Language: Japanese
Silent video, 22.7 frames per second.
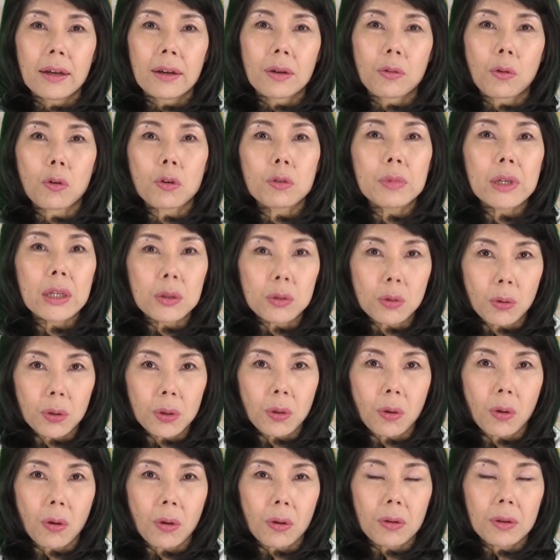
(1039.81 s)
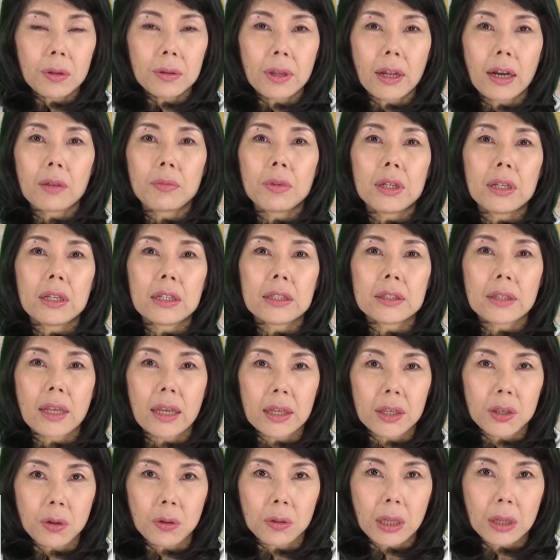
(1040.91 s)
国民投票並びに
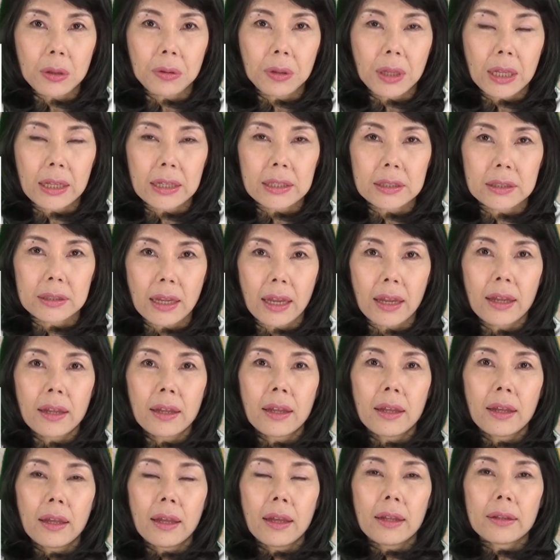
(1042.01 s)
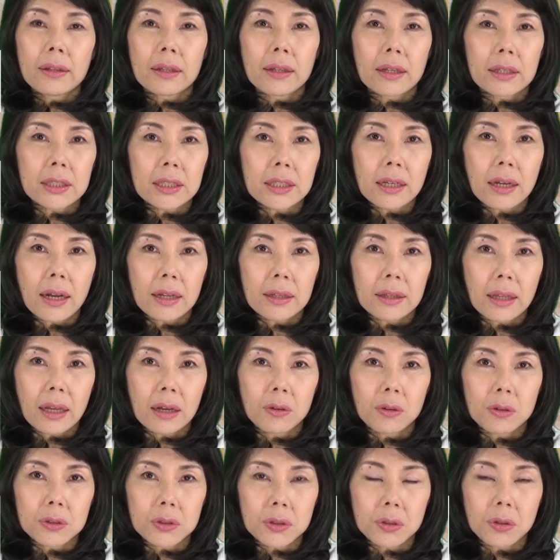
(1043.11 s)
選挙などでですね正しい判
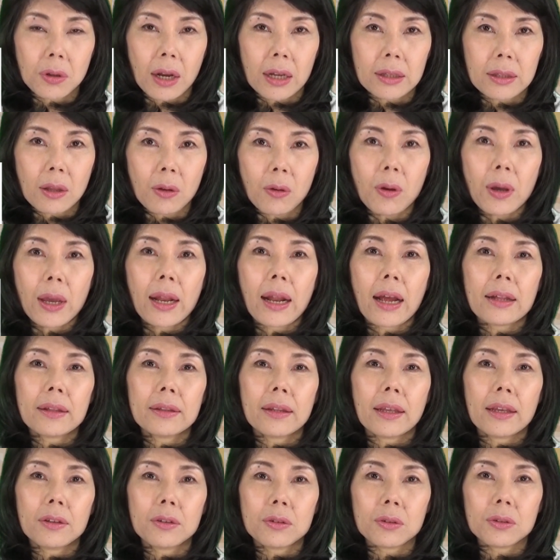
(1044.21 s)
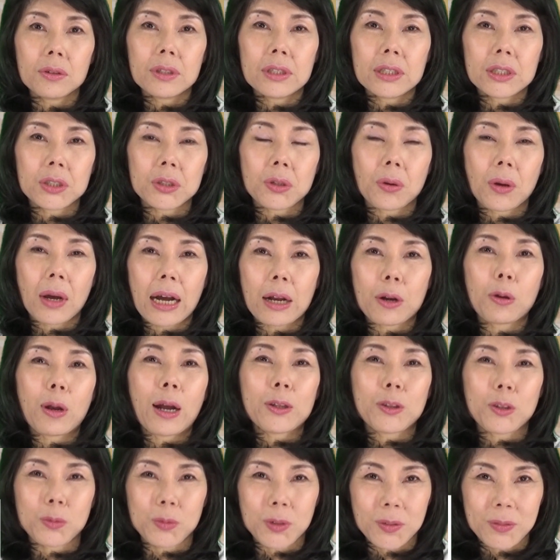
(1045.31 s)
断をする方を選んでいく必要があろう
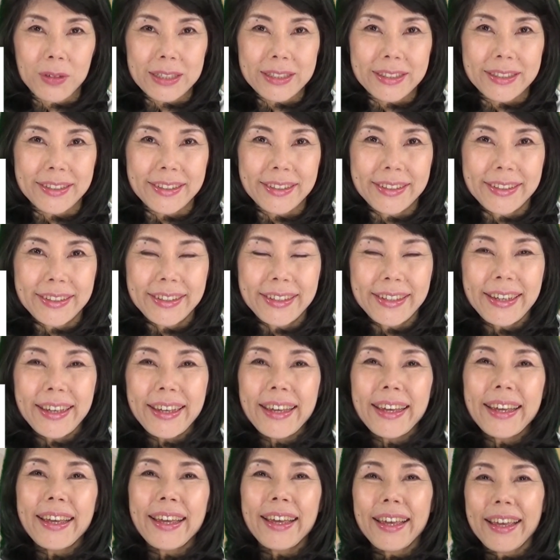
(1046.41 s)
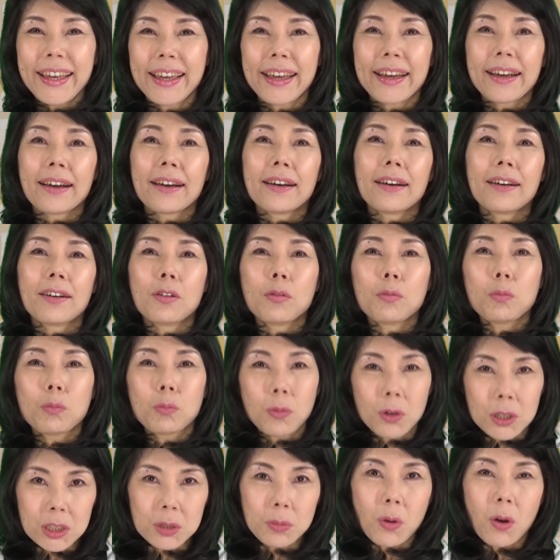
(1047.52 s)
かと思います。え
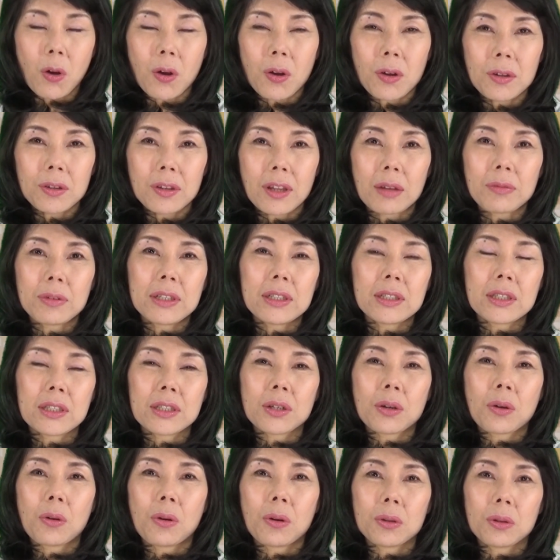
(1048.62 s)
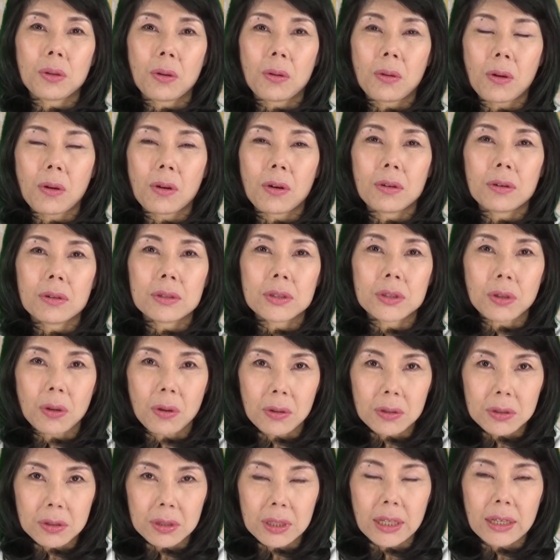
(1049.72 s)
もしもダ・ヴィンチ行動を
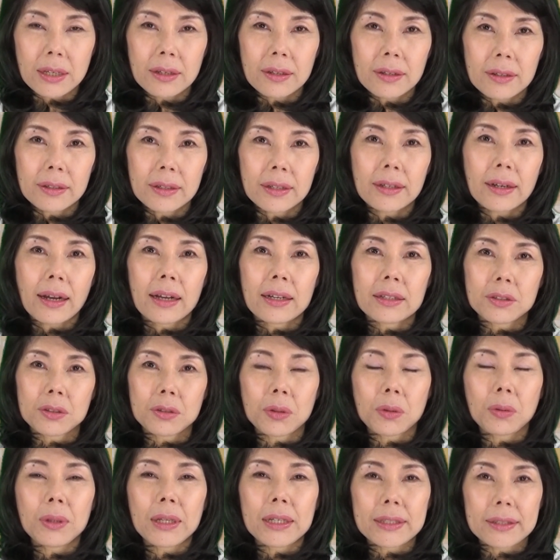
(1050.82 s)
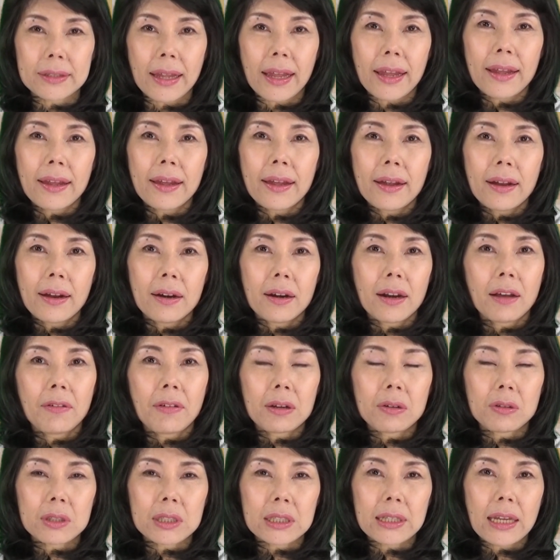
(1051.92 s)
上手に理解するとですね令
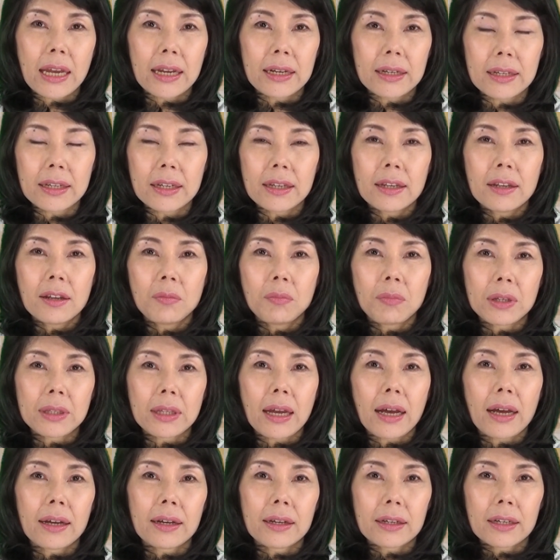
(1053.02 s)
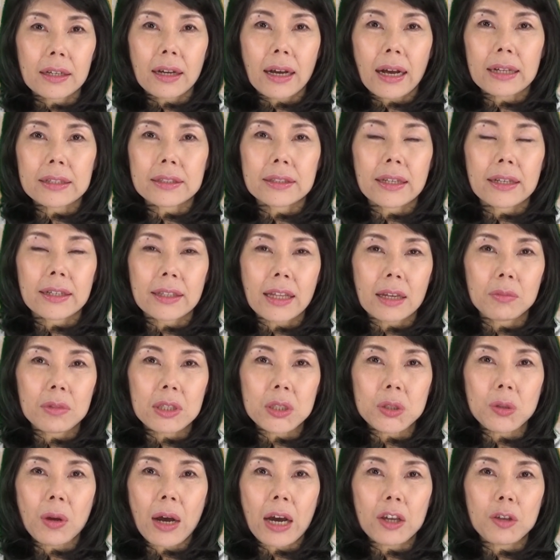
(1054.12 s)
和の時代にまたかつてきた
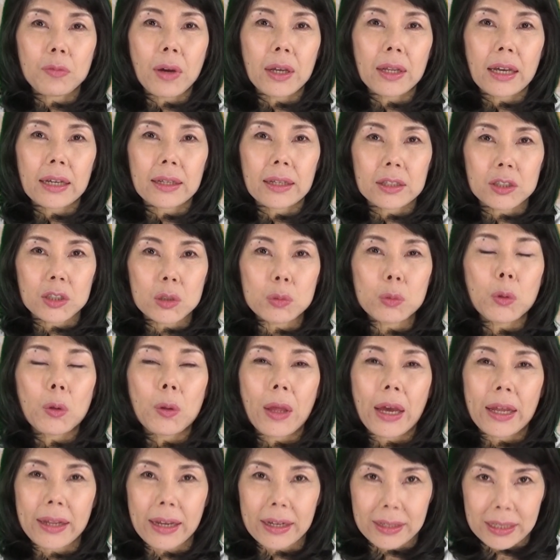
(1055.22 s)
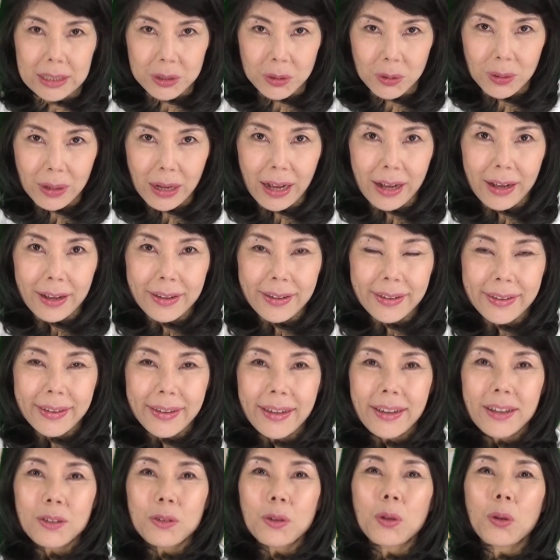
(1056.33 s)
道を歩まないで済むのではないでしょうか。
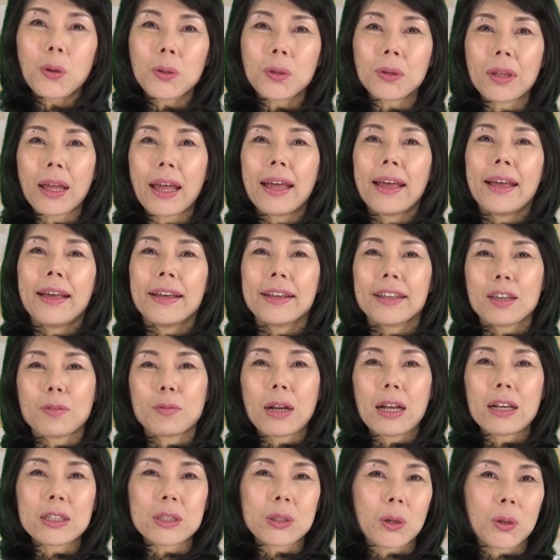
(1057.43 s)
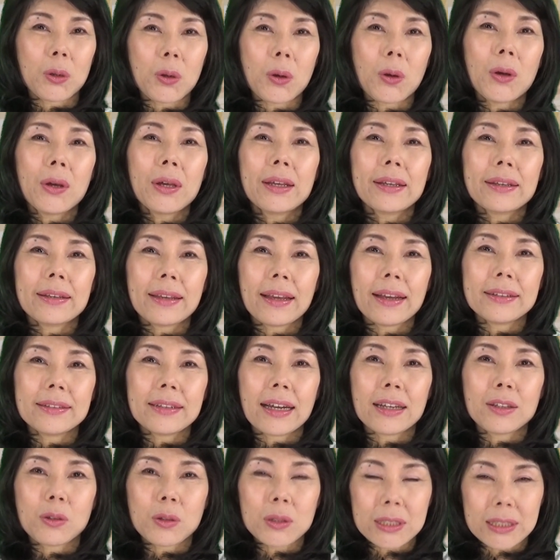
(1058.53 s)
ということで木村佳子の経
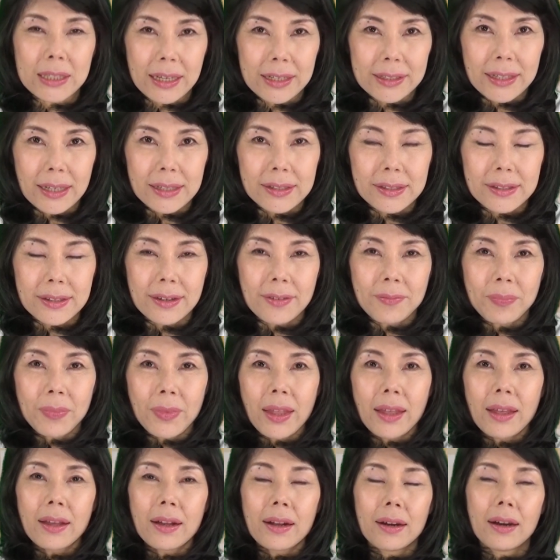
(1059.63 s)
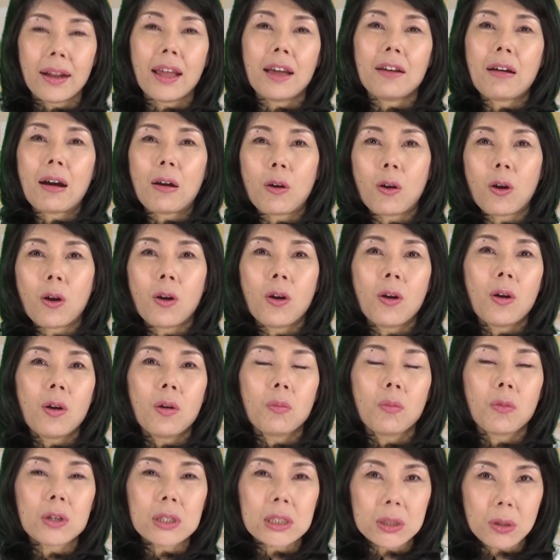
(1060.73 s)
済都市伝説令和を
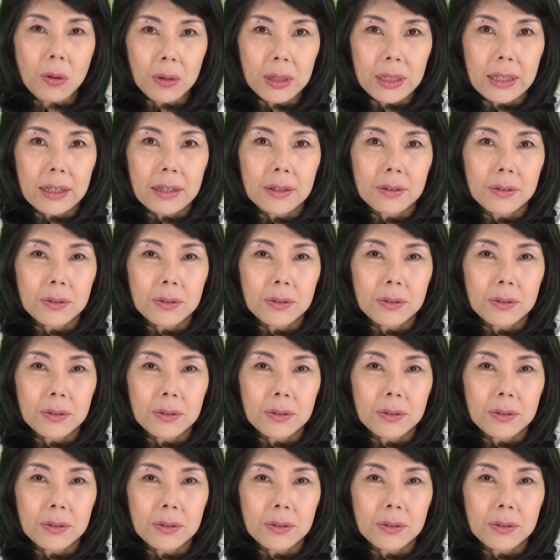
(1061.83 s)
文字通り